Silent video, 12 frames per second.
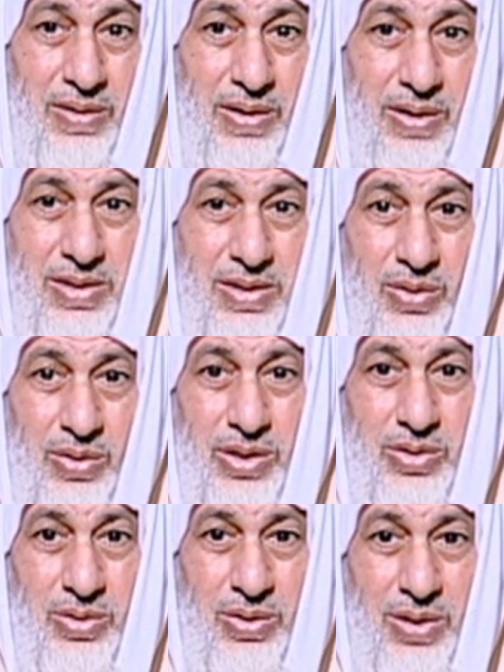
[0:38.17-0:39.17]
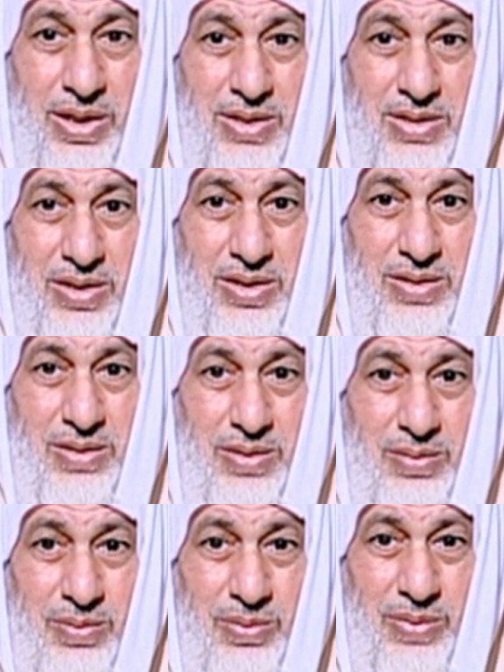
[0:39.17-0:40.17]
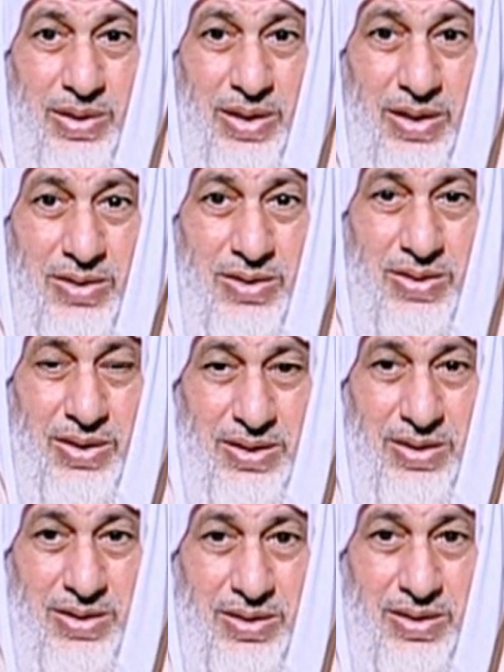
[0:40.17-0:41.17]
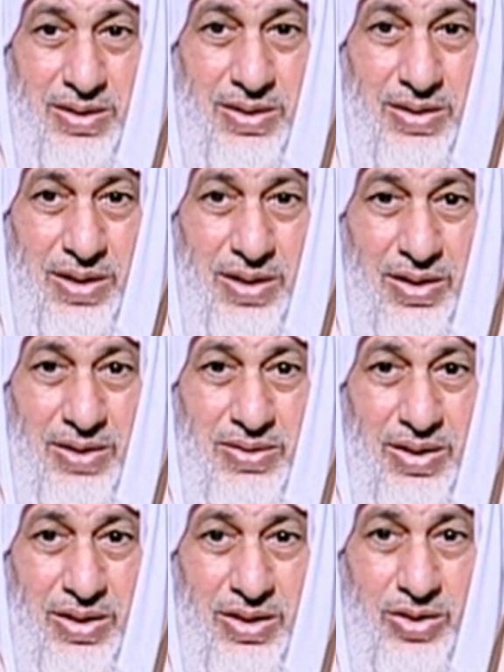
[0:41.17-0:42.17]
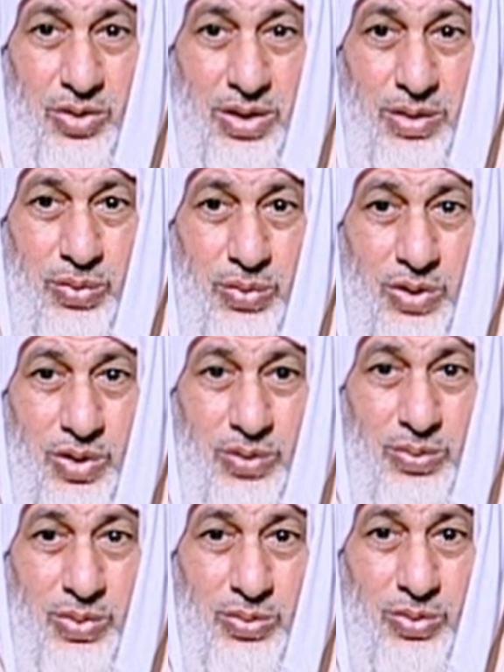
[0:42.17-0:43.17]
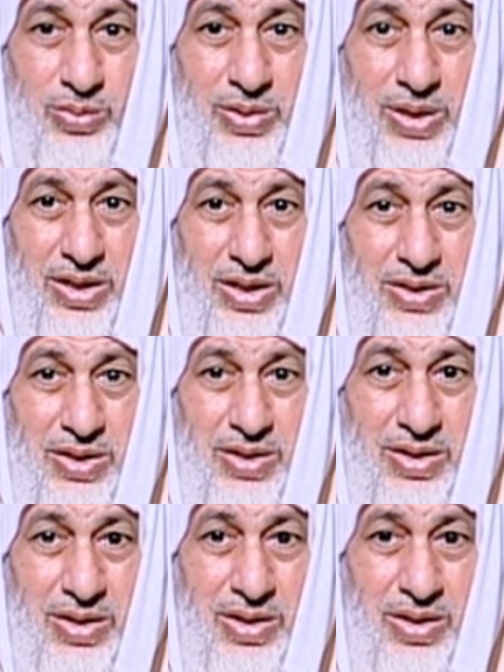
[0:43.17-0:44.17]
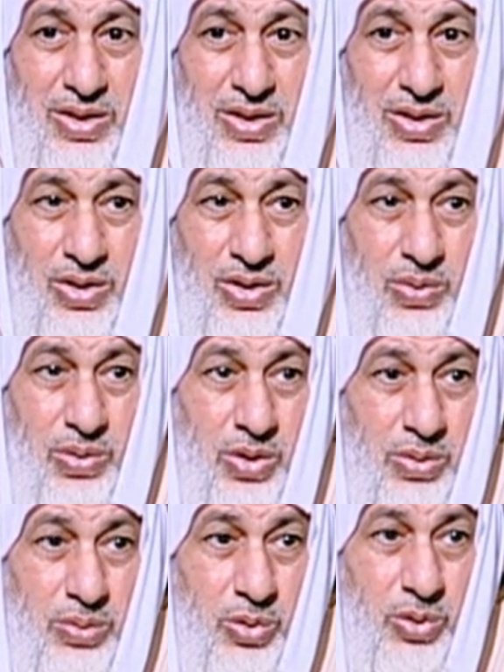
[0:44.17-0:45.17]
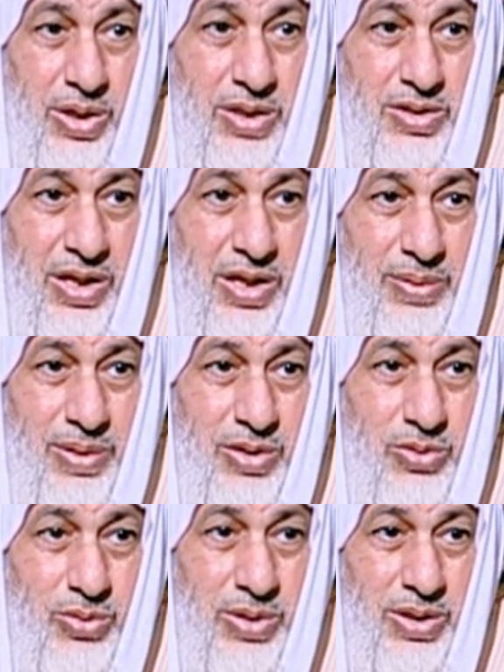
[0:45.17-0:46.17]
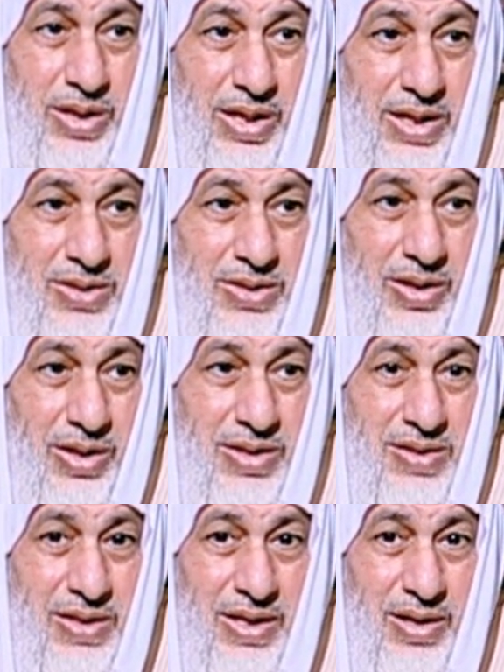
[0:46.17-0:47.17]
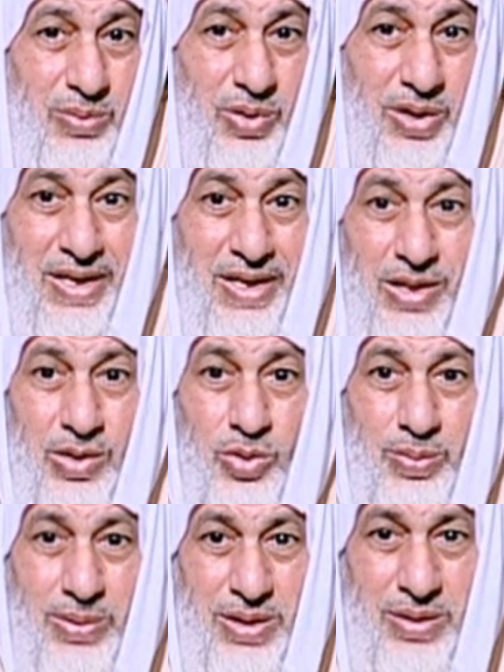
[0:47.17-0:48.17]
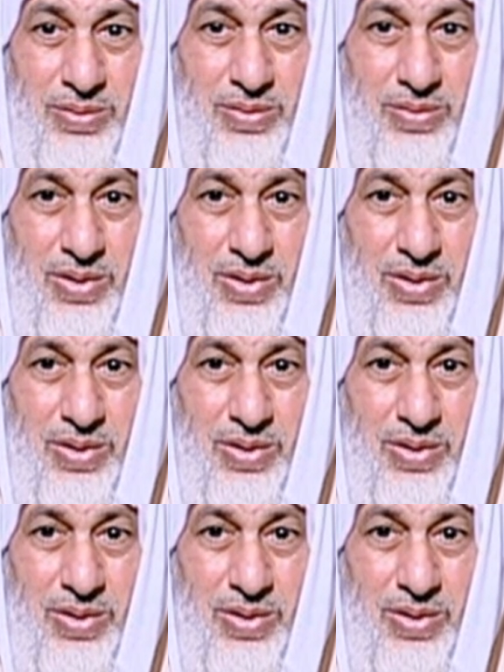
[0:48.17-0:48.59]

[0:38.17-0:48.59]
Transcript: أنت لغتك ليست من أهل الصعيد أهل الصعيد يحبون أم المؤمنين عائشة ويحبون أصحاب رسول الله صلى الله عليه وسلم ولا يليق بهم